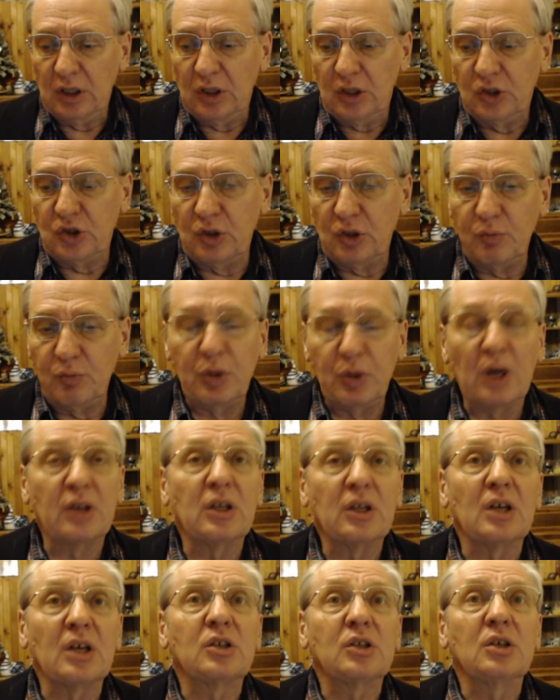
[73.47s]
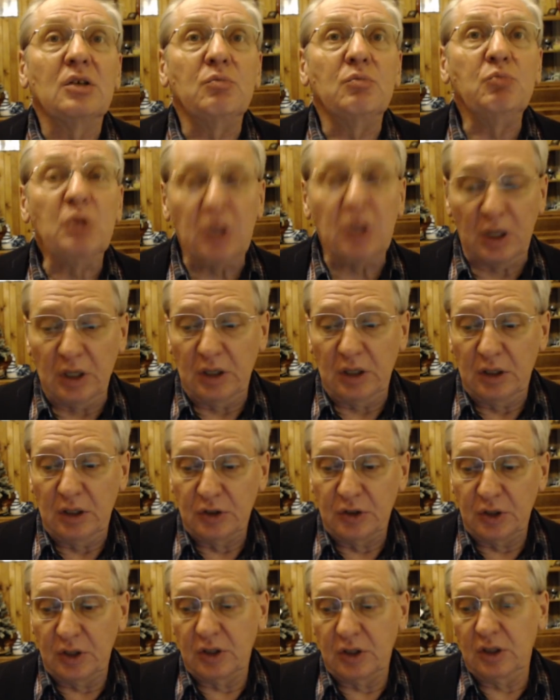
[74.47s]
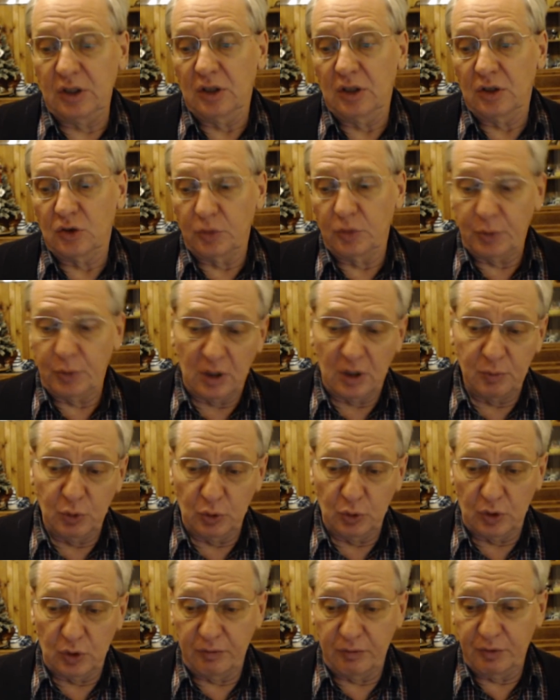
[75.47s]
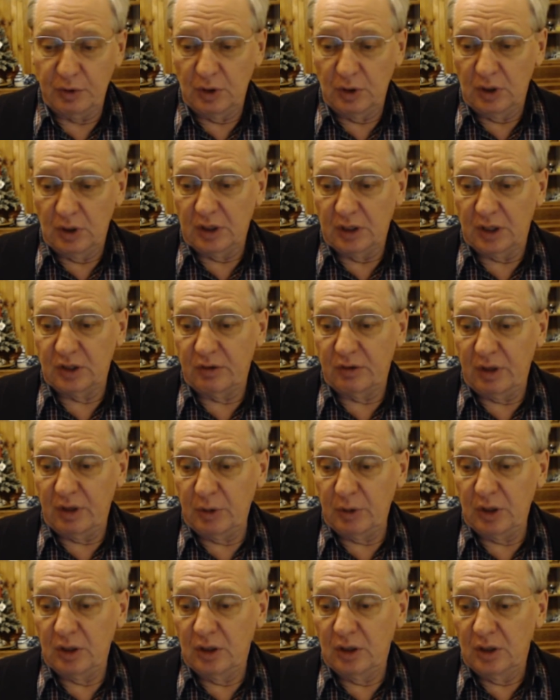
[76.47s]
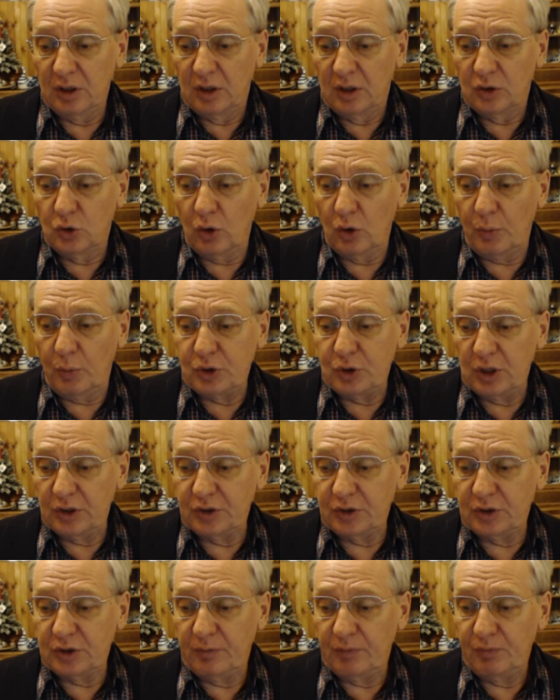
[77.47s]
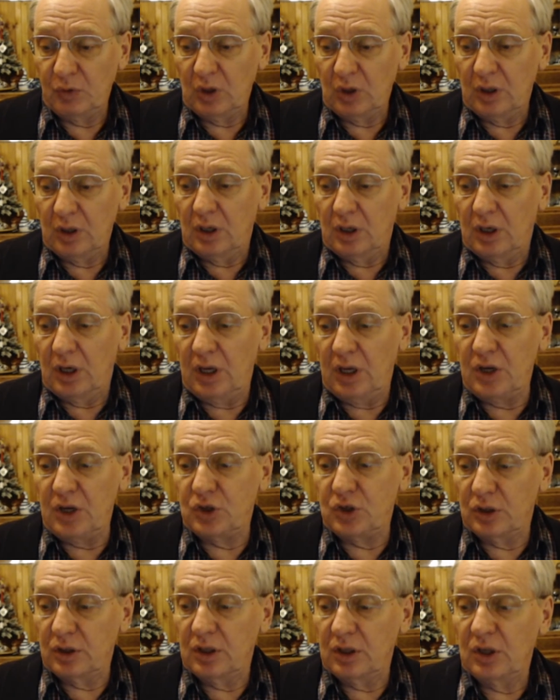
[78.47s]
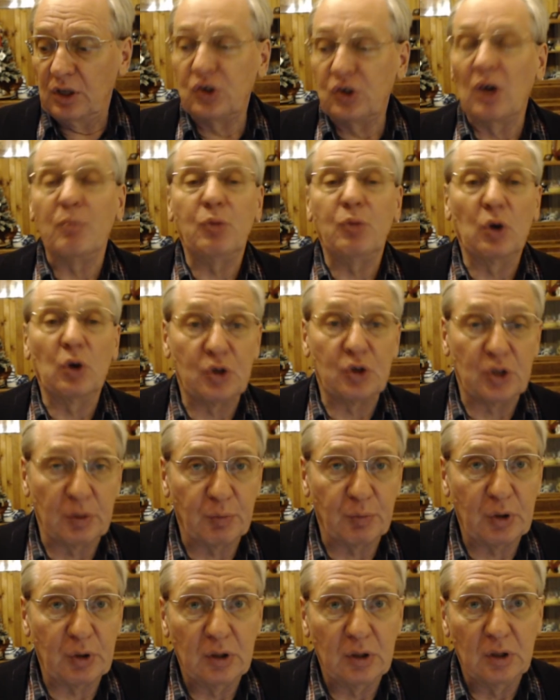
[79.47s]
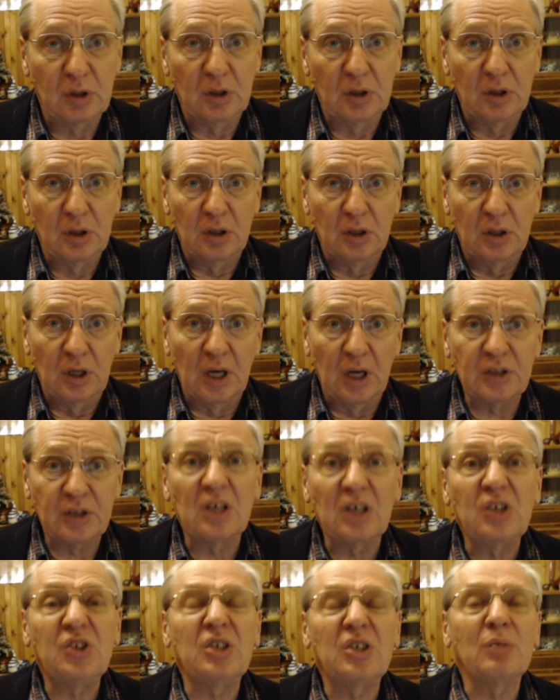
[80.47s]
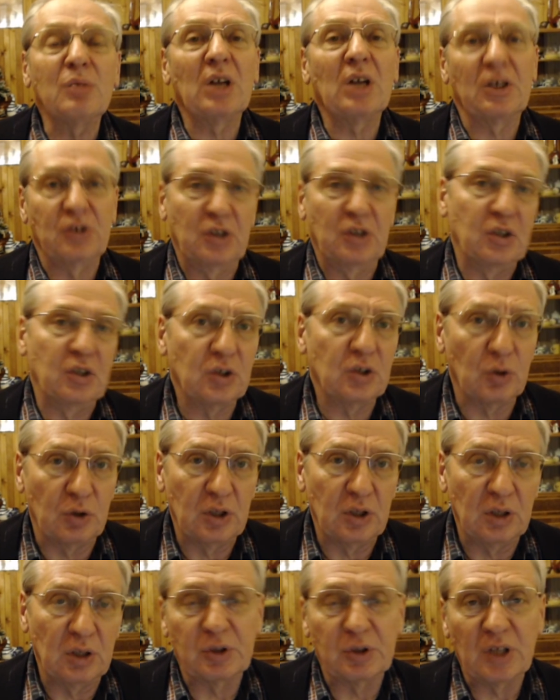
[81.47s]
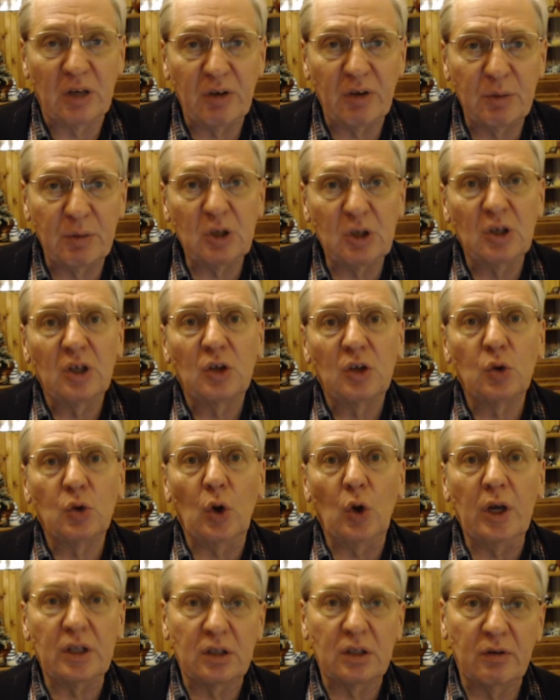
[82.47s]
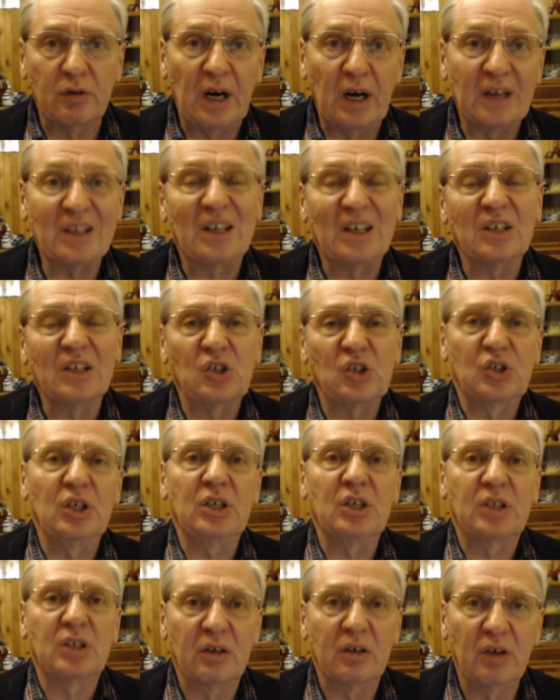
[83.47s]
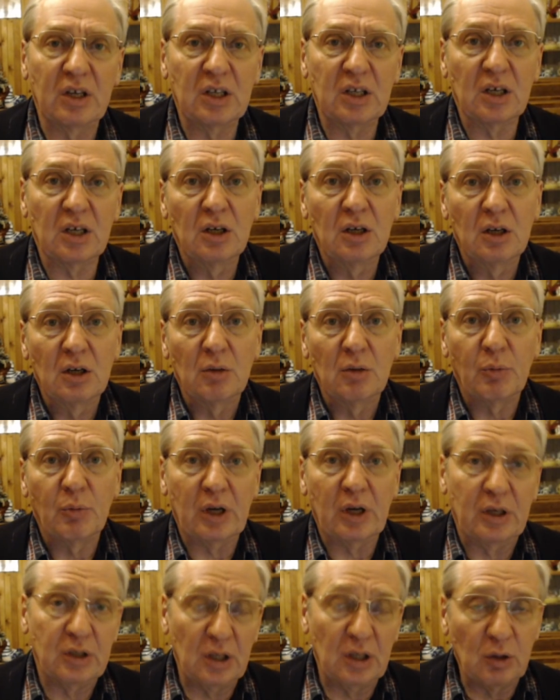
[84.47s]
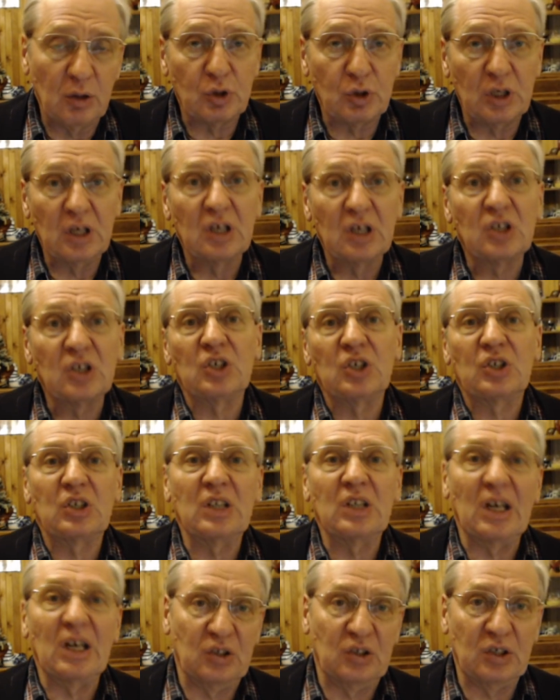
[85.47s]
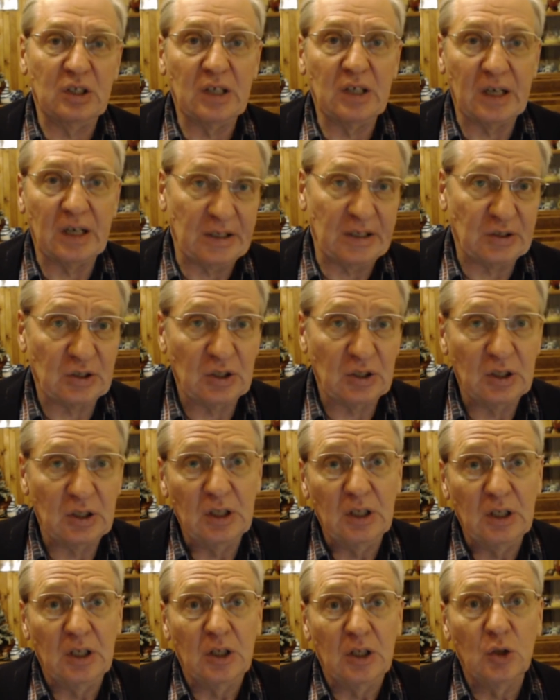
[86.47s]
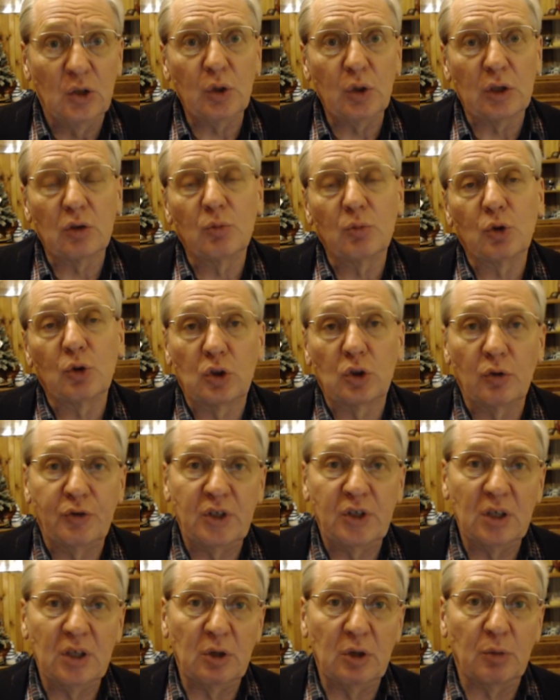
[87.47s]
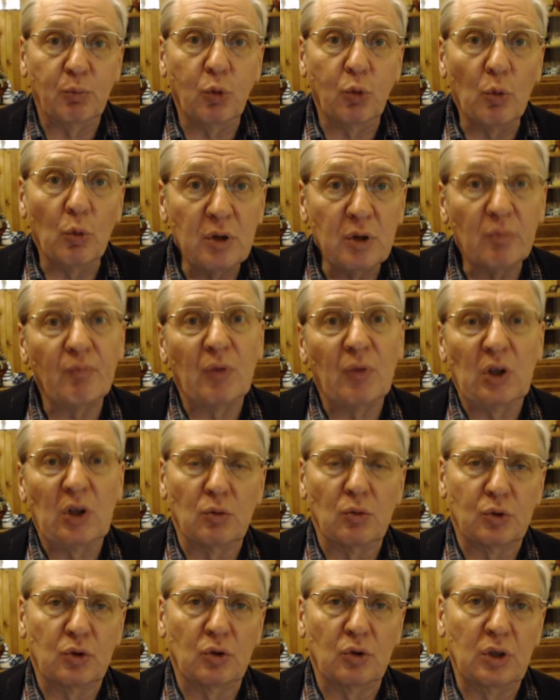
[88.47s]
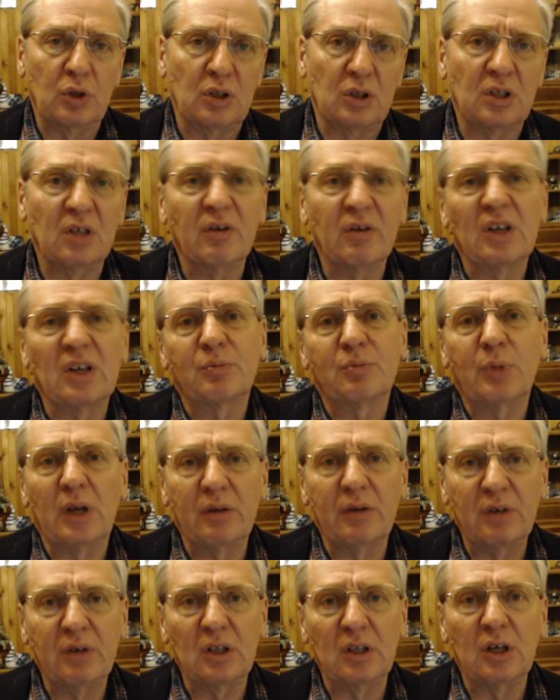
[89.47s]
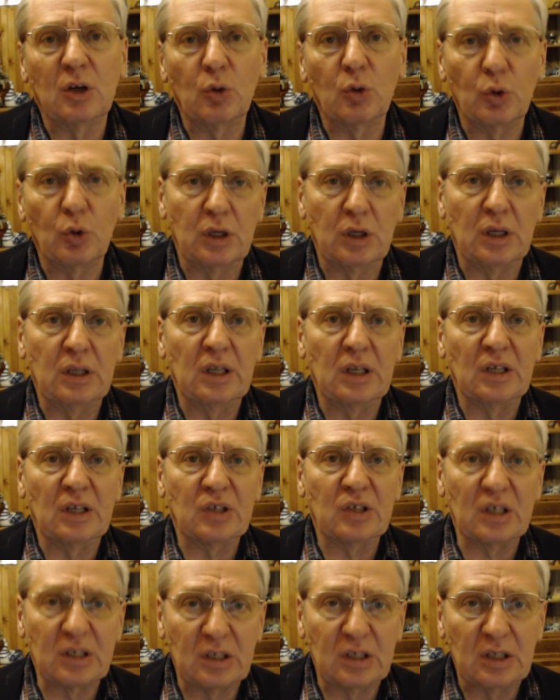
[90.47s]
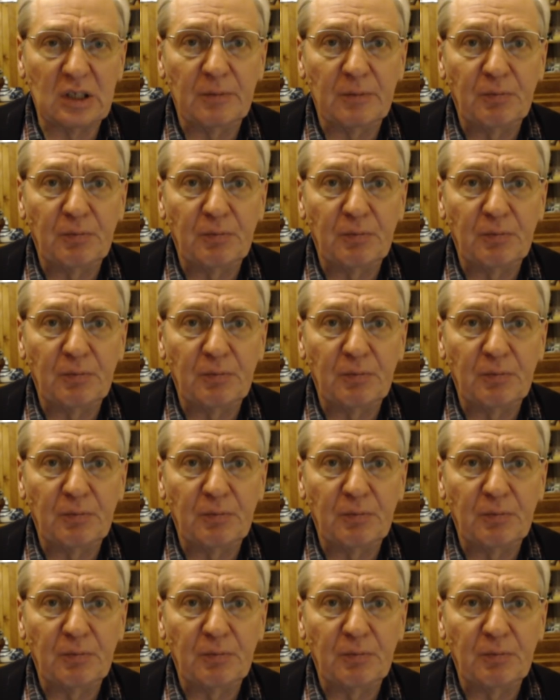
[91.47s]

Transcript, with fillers: чемпионат мира среди суперкомпьютеров, так называемый Top Chess Engine Championship. Это 17 сезон, иными словами, до этого аналогичные соревнования проходили уже 16 раз. Ну, я думаю, что все мы помним о том, что где-то два с половиной года назад